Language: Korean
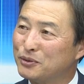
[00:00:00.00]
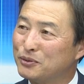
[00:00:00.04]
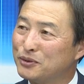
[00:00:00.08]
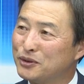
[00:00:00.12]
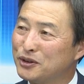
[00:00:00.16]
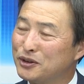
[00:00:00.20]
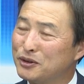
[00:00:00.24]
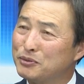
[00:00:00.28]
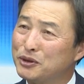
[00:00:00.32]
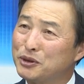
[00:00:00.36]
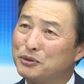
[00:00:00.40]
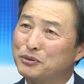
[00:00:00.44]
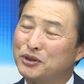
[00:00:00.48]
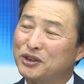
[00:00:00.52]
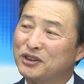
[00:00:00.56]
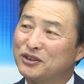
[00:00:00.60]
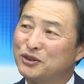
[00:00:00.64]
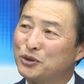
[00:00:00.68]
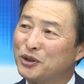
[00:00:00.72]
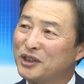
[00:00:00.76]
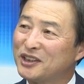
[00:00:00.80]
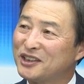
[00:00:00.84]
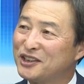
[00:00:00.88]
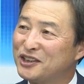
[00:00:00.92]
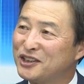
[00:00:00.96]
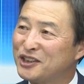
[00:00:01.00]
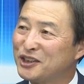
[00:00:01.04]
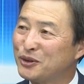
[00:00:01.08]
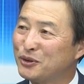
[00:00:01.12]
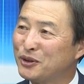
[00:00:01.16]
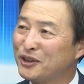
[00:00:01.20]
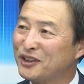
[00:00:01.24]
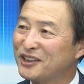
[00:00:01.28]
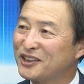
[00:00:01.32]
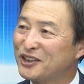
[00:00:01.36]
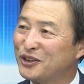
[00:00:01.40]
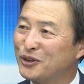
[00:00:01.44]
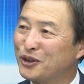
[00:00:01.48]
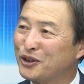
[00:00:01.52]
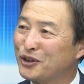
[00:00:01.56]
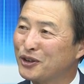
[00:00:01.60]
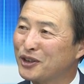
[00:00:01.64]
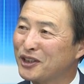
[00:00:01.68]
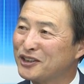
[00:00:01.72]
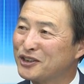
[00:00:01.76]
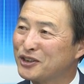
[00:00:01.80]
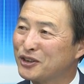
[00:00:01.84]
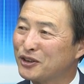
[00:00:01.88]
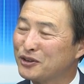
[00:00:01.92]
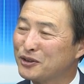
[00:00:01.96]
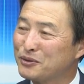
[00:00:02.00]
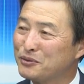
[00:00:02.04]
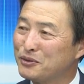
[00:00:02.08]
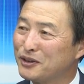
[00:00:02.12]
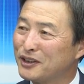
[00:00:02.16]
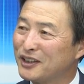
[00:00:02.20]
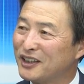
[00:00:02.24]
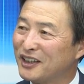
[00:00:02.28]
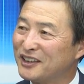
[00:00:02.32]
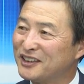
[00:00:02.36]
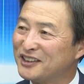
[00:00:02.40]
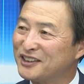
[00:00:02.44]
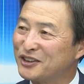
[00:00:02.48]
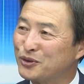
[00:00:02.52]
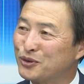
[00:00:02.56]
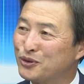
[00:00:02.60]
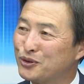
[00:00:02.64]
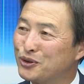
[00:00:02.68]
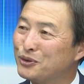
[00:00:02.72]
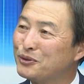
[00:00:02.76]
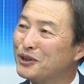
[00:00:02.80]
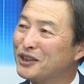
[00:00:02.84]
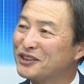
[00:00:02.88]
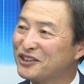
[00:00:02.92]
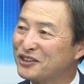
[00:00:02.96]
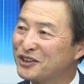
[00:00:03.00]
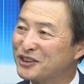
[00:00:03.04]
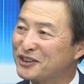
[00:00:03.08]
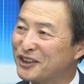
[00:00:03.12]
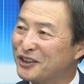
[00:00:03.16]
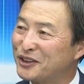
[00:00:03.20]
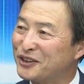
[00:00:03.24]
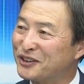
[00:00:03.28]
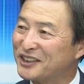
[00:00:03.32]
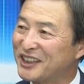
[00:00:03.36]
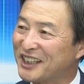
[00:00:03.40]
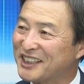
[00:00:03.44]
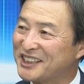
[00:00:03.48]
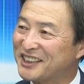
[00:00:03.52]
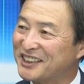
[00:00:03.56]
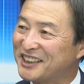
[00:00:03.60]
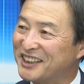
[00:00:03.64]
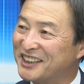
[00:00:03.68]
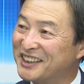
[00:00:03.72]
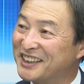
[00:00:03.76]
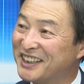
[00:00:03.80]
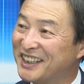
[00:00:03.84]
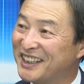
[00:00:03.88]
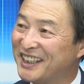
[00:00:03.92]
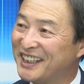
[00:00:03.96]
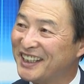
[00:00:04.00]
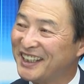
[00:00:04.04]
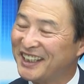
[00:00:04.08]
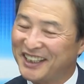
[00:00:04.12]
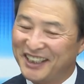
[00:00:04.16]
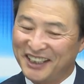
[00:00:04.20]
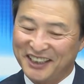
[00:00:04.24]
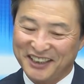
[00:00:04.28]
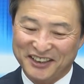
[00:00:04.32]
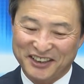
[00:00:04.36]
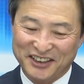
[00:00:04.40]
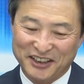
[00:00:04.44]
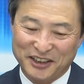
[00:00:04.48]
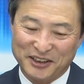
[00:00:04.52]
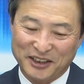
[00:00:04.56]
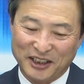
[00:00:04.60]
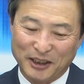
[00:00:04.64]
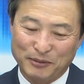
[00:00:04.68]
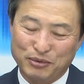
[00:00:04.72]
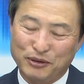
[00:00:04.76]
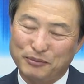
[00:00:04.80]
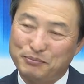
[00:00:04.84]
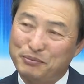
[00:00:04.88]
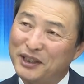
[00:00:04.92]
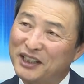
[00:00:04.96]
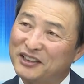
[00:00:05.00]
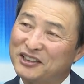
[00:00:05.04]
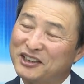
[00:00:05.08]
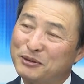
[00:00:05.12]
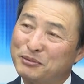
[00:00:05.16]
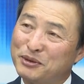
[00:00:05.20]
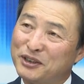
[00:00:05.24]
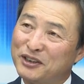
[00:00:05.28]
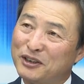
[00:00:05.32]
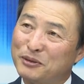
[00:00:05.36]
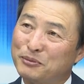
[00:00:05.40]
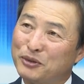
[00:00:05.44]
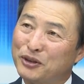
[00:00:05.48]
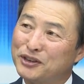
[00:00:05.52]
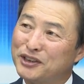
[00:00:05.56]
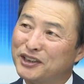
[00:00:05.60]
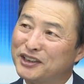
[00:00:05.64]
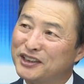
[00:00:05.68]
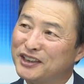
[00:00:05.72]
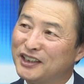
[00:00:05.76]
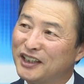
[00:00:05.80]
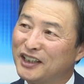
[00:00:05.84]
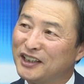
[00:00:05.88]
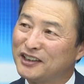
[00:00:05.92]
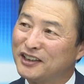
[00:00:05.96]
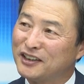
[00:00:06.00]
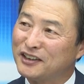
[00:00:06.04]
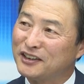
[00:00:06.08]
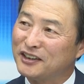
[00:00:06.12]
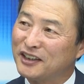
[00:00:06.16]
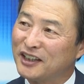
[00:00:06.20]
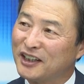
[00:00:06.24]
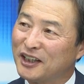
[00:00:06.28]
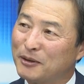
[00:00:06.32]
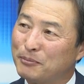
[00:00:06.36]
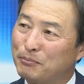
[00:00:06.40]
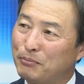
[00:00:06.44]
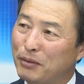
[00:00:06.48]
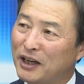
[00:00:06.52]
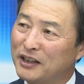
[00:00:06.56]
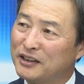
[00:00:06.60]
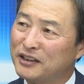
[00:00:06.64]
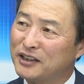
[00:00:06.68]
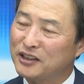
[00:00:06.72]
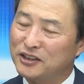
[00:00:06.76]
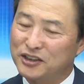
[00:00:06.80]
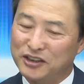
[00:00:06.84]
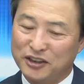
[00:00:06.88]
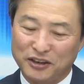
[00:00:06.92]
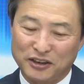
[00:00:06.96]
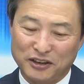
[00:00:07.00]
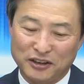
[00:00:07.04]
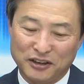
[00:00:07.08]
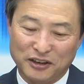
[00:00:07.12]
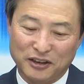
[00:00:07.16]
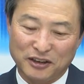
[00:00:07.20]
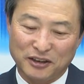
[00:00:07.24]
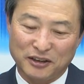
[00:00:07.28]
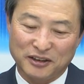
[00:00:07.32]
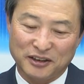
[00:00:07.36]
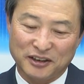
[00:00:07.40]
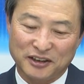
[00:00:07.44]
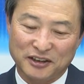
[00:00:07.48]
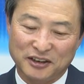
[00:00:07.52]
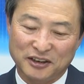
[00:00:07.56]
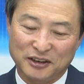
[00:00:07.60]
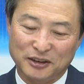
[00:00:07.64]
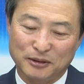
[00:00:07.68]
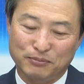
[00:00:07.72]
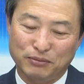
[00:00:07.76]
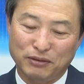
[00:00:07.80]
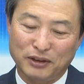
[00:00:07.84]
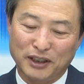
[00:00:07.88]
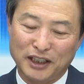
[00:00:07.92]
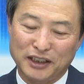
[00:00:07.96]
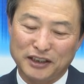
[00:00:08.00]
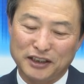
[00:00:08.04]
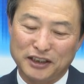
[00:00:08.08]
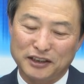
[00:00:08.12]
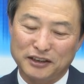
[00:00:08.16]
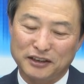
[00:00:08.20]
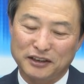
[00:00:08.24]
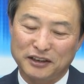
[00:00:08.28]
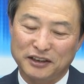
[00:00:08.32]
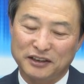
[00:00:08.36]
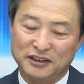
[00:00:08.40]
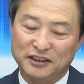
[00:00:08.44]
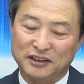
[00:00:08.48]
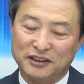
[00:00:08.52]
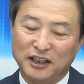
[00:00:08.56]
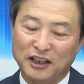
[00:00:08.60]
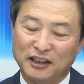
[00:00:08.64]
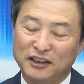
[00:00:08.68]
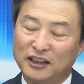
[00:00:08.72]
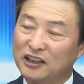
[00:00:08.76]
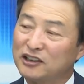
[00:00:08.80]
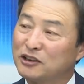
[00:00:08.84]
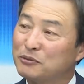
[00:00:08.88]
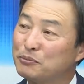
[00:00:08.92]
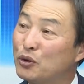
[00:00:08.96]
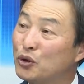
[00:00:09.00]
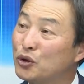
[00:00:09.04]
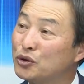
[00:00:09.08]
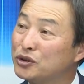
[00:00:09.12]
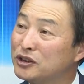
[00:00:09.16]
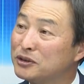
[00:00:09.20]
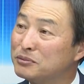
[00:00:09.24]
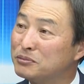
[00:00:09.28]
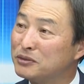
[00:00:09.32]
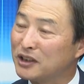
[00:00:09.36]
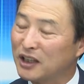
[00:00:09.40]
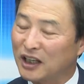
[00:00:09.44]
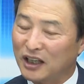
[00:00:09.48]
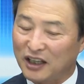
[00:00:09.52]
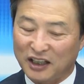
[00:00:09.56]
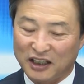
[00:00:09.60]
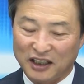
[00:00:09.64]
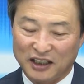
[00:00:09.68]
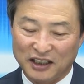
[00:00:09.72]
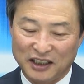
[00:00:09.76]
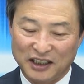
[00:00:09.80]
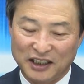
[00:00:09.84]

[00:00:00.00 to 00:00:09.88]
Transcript: 이름 좀 쉽게 짓지 왜 이렇게 어렵게 지었습니까? 이제 궁금했었어요, 사실은. 근데 FPSB를 먼저 이해해야 되는데 파이낸셜 그 플래닝 스탠다드 보드입니다.